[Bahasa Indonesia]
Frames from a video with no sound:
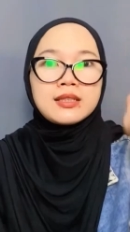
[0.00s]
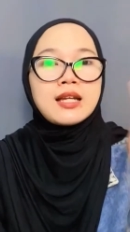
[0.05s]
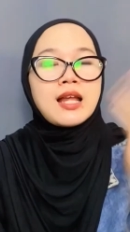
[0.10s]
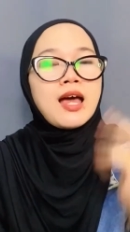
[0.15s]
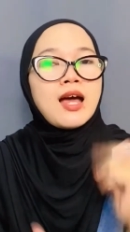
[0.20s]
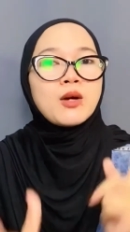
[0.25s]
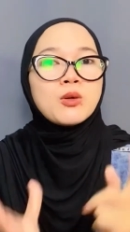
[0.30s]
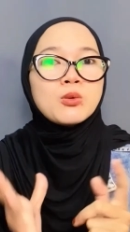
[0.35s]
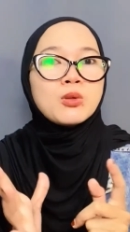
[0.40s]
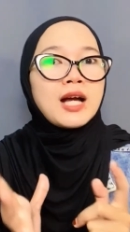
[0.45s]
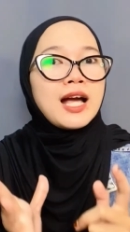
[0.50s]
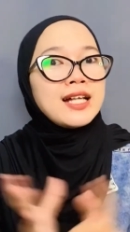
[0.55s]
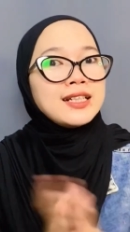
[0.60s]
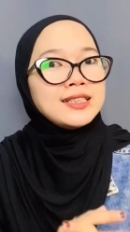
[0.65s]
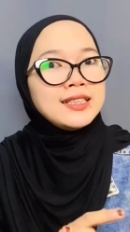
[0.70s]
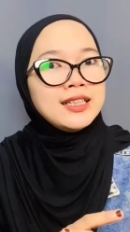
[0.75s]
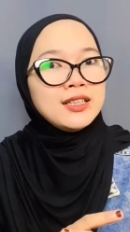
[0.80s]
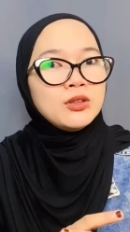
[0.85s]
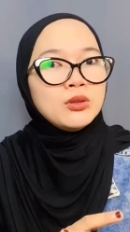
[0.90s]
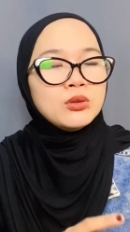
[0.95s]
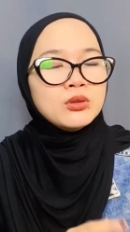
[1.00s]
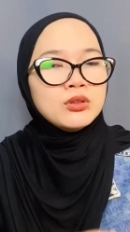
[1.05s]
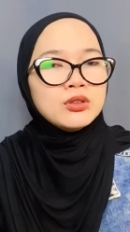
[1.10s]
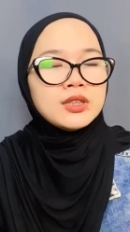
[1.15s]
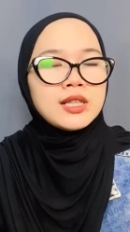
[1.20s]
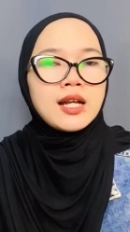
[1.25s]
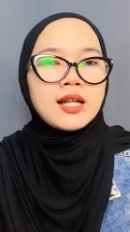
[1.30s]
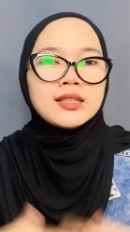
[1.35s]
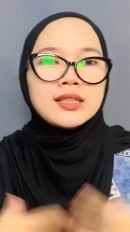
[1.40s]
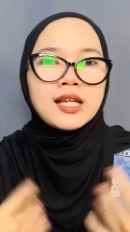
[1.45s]
setelah aku kasih tuh
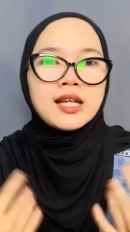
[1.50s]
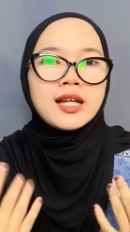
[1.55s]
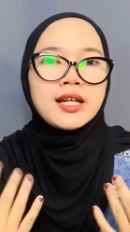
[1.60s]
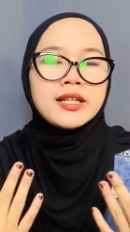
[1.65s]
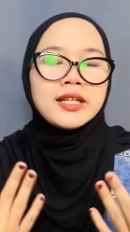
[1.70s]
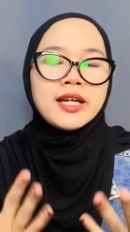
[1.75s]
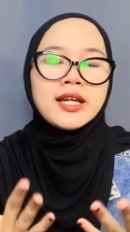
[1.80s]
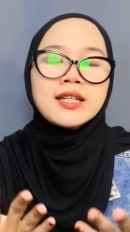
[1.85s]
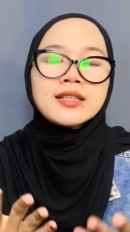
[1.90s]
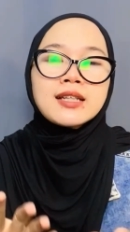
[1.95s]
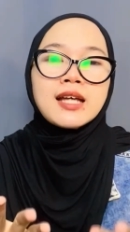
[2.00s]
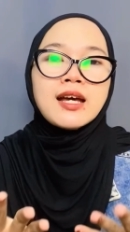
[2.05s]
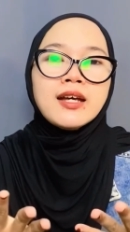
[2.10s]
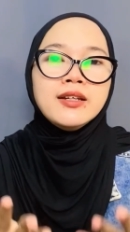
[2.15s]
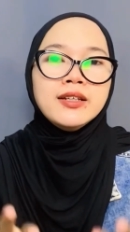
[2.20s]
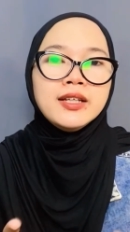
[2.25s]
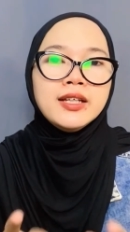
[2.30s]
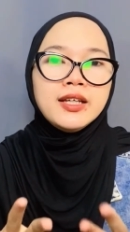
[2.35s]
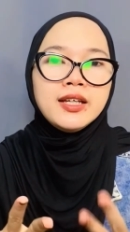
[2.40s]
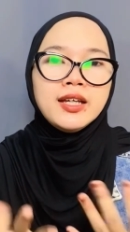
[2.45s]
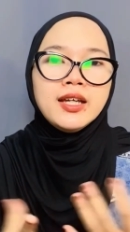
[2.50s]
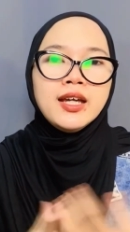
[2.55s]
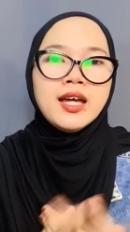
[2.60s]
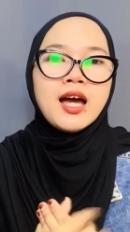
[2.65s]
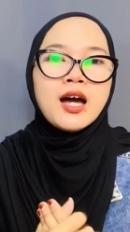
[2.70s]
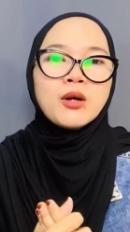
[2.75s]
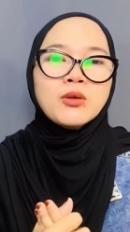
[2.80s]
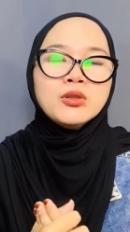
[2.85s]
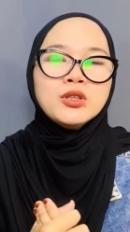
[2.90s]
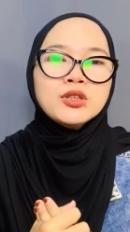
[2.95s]
syarat syaratnya yang tadi
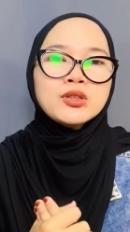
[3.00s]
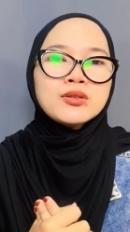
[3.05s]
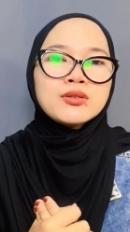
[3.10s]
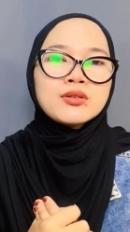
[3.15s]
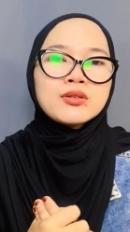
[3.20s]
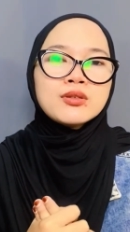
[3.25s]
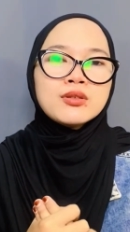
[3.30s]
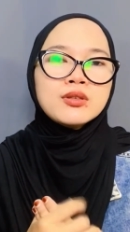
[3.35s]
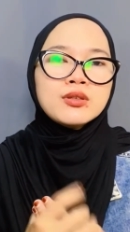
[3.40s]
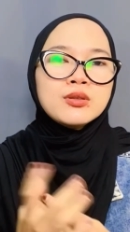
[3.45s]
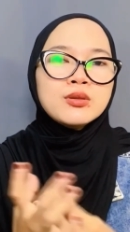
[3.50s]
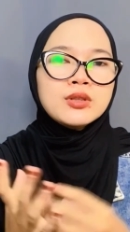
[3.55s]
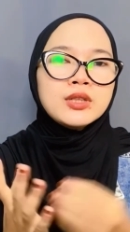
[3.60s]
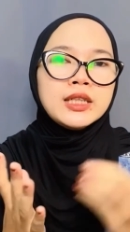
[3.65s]
aku disuruh